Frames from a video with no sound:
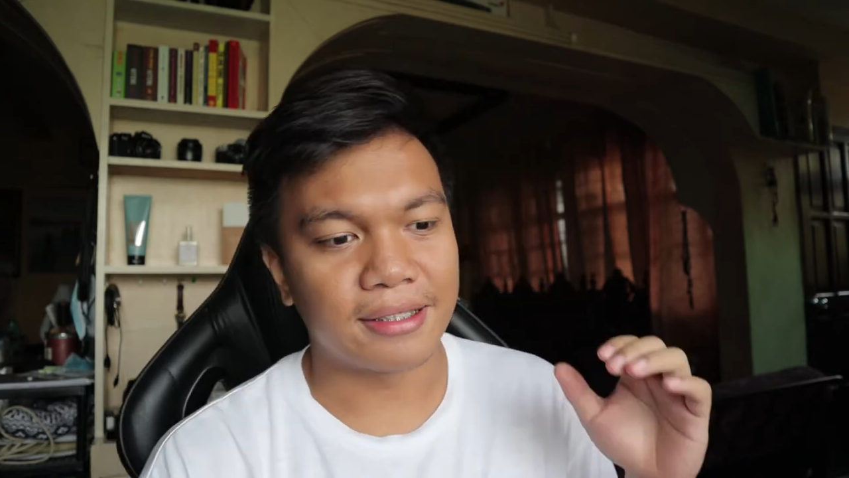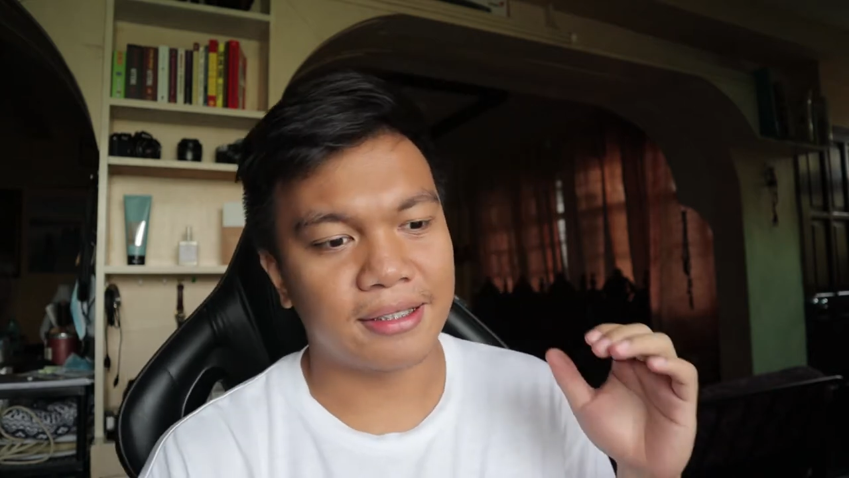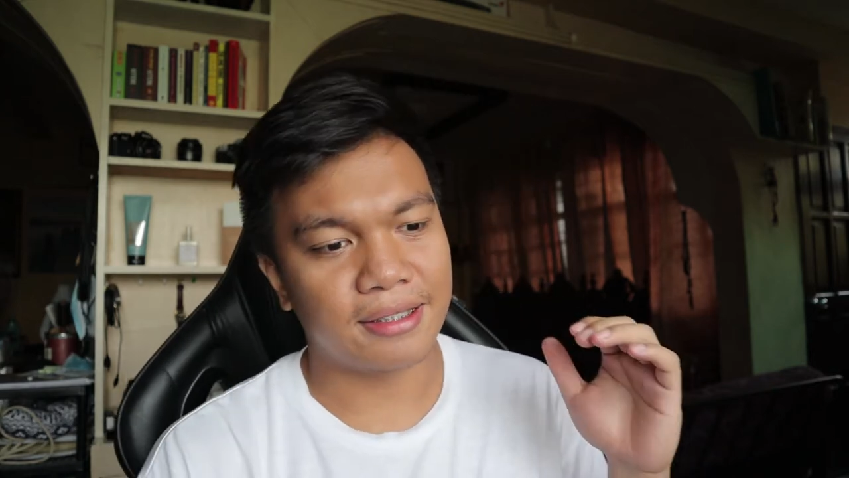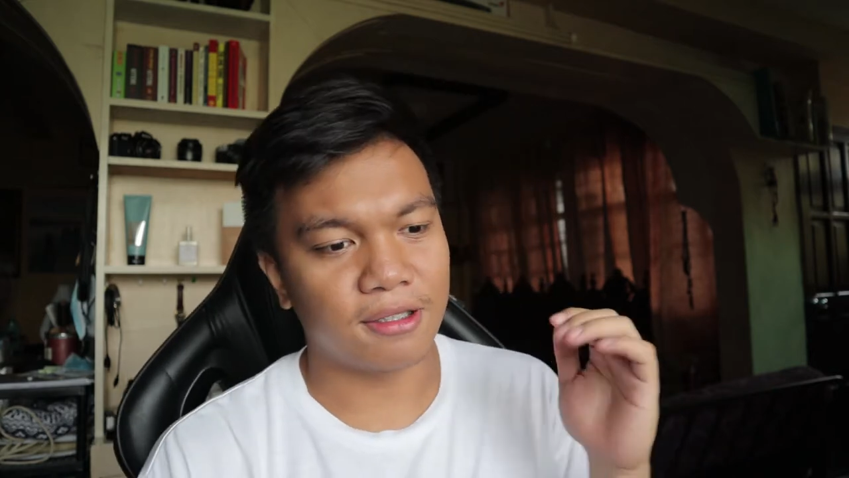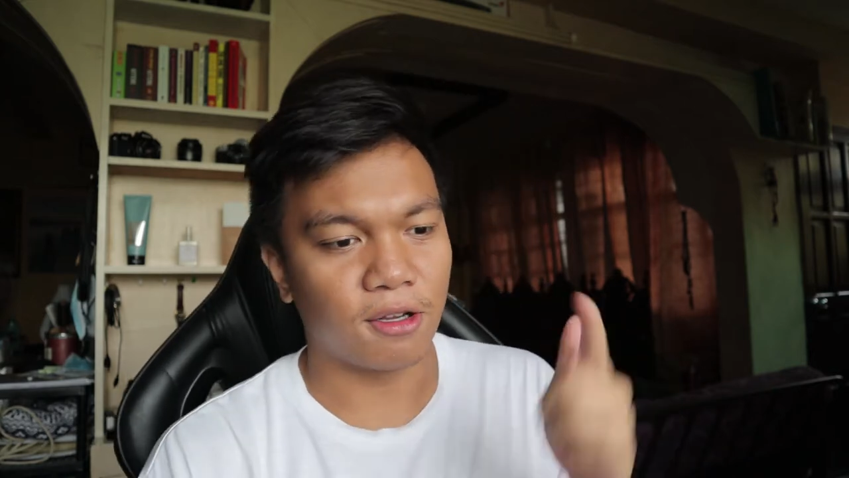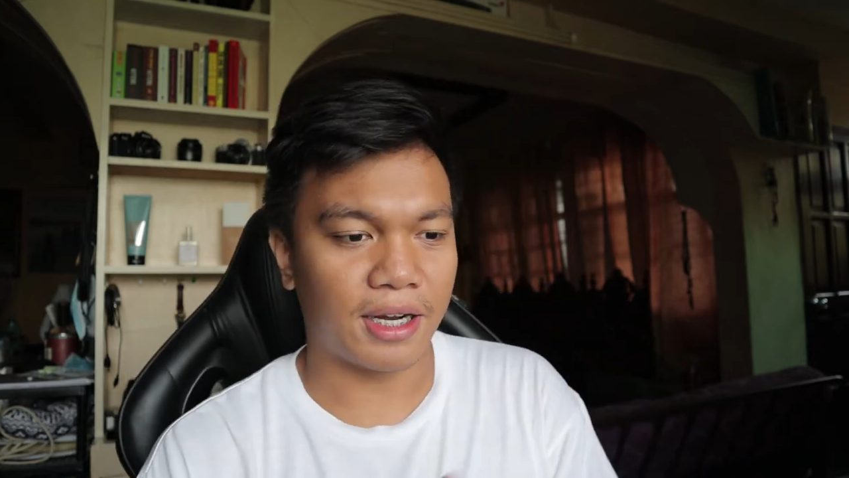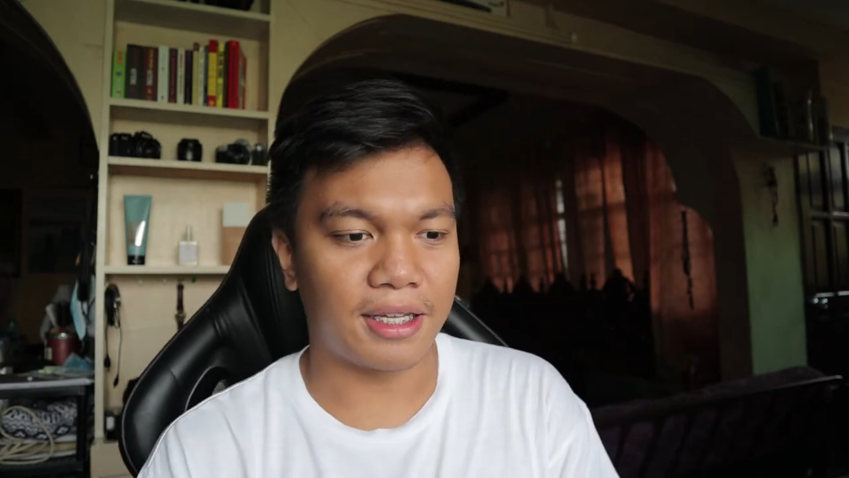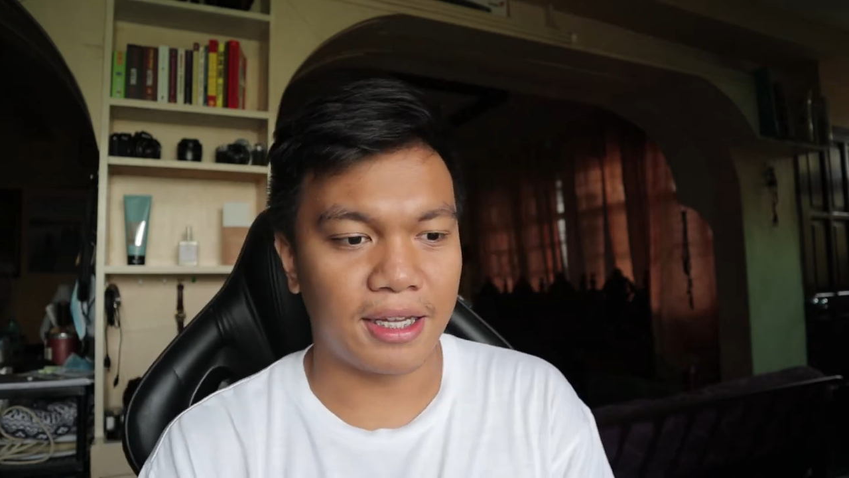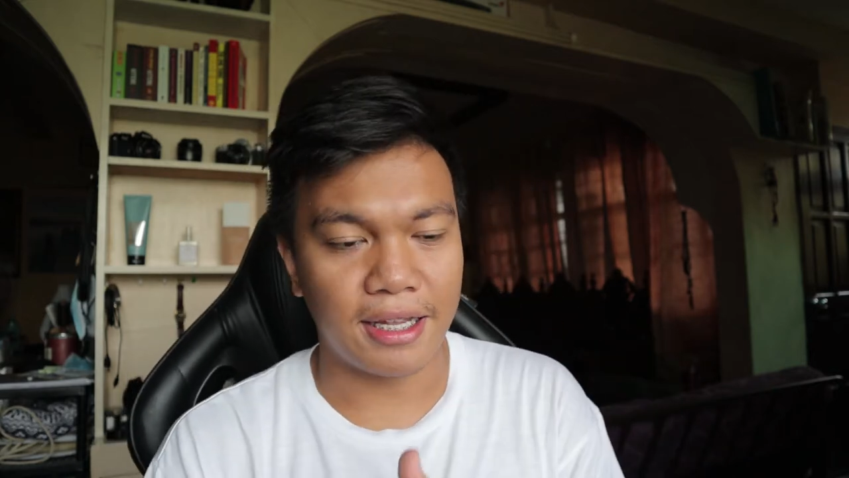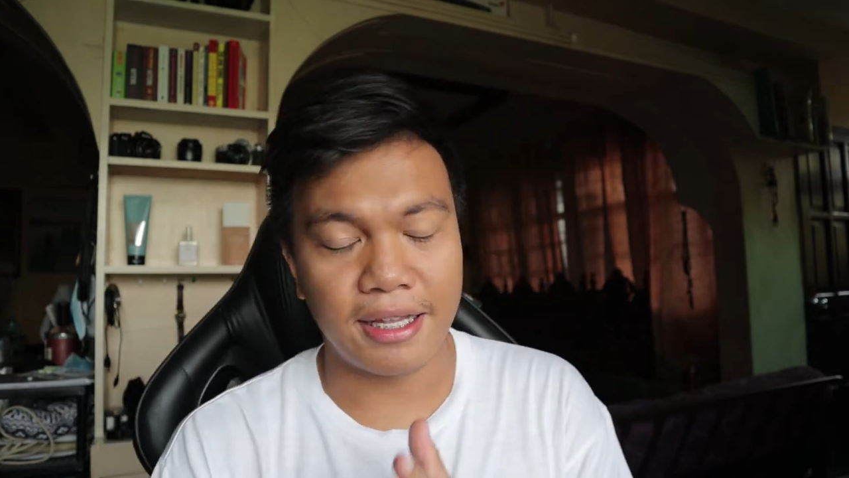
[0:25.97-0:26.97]
It's
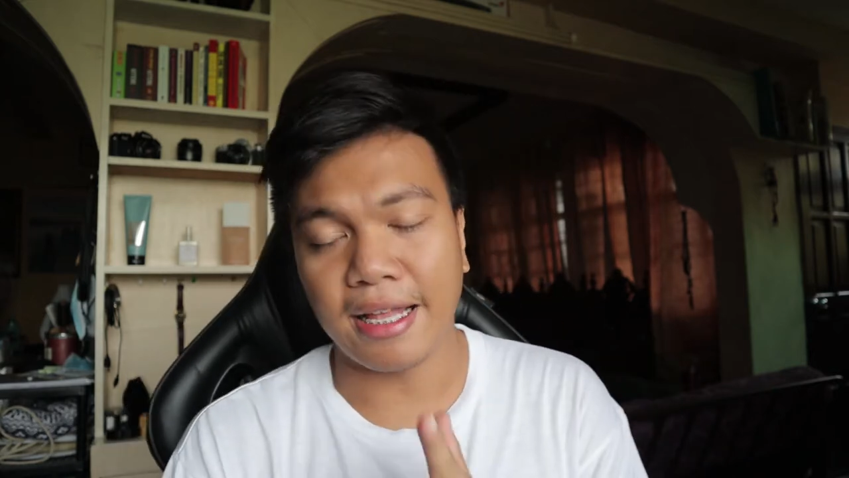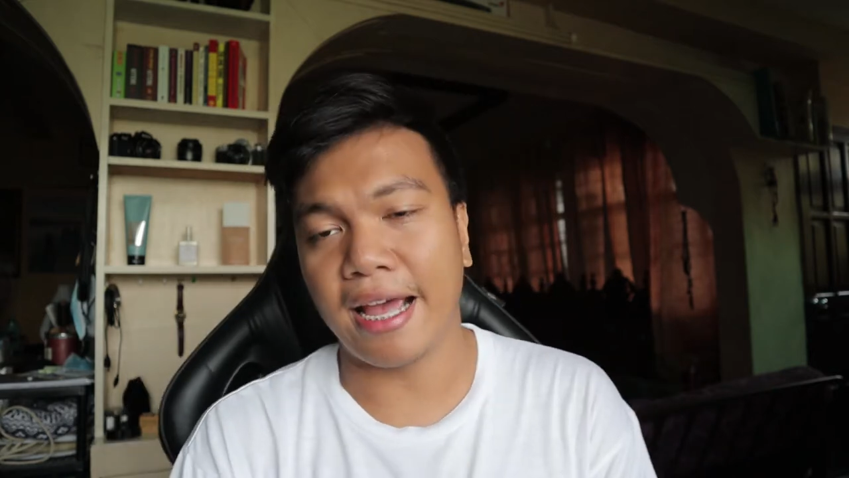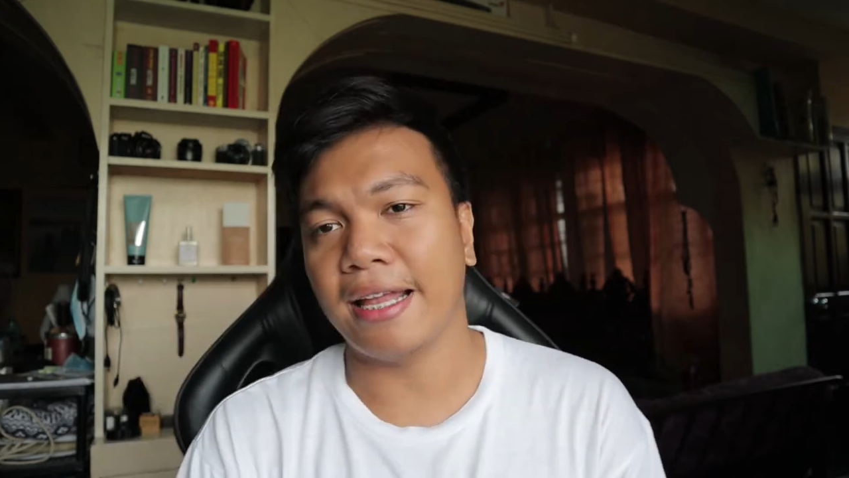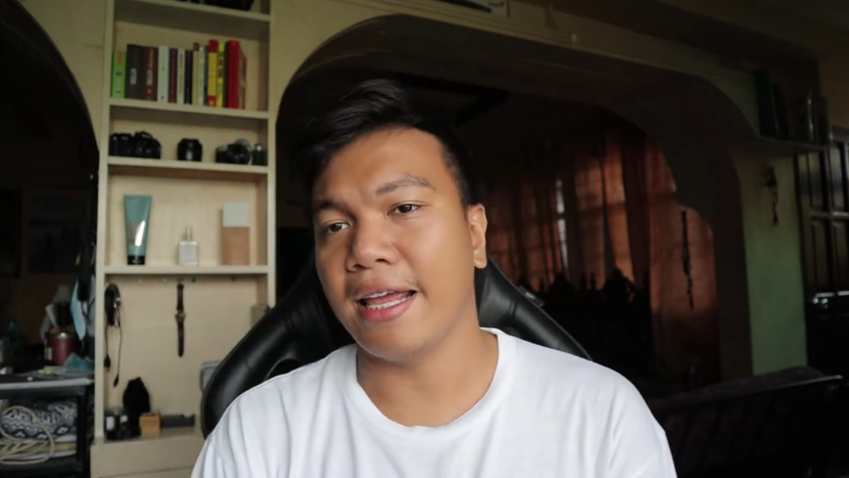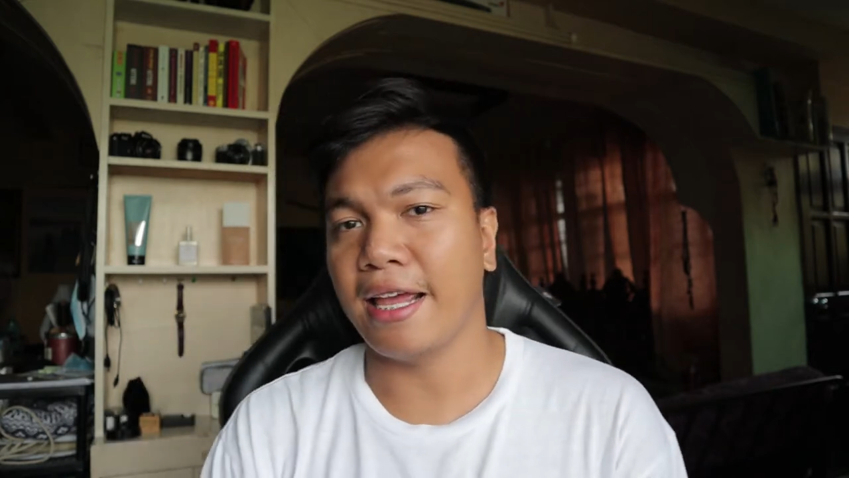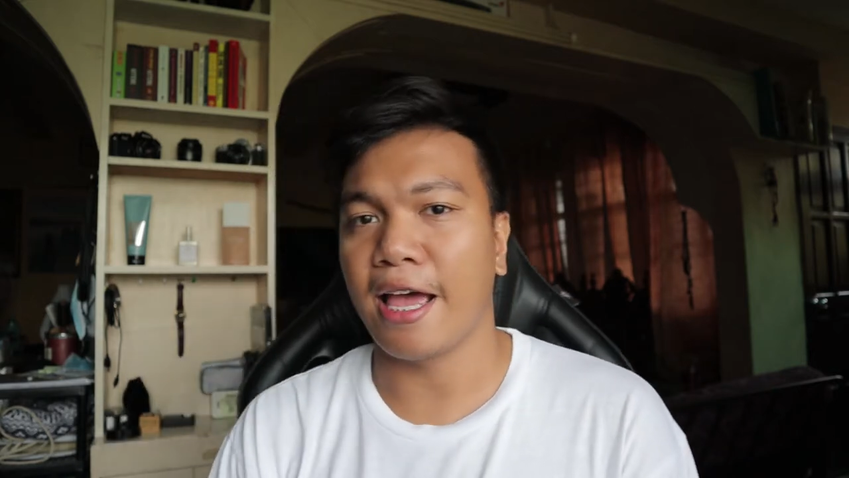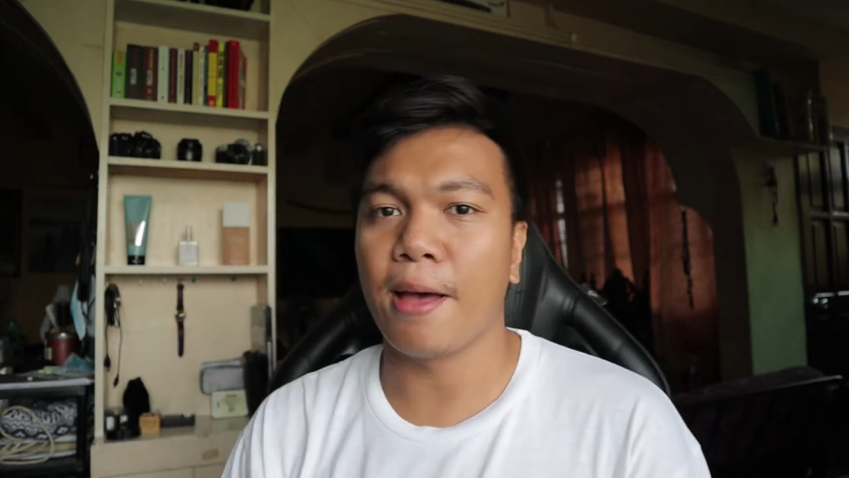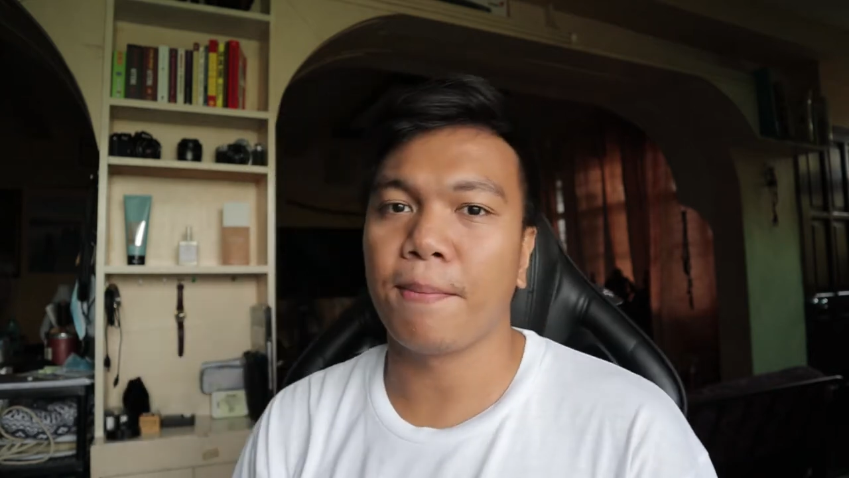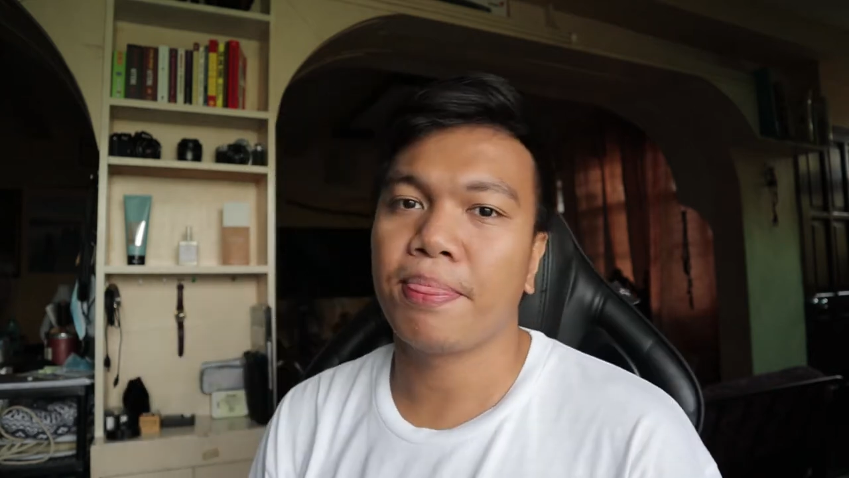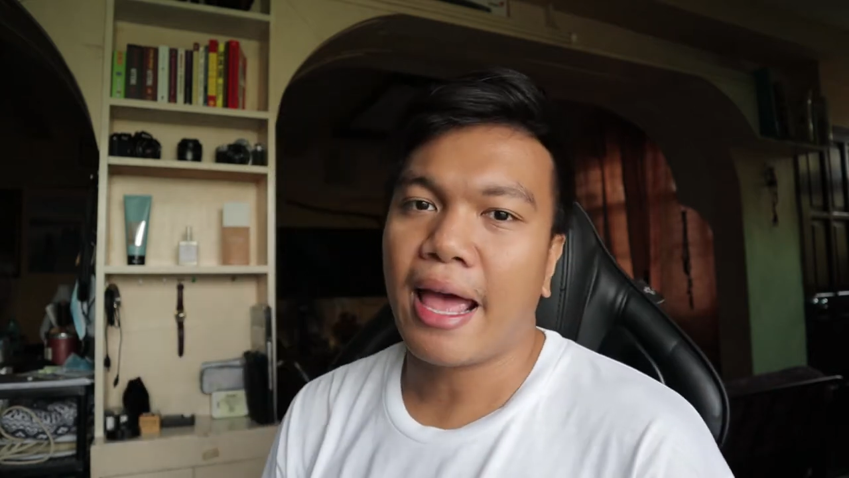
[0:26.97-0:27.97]
already 9 a.m.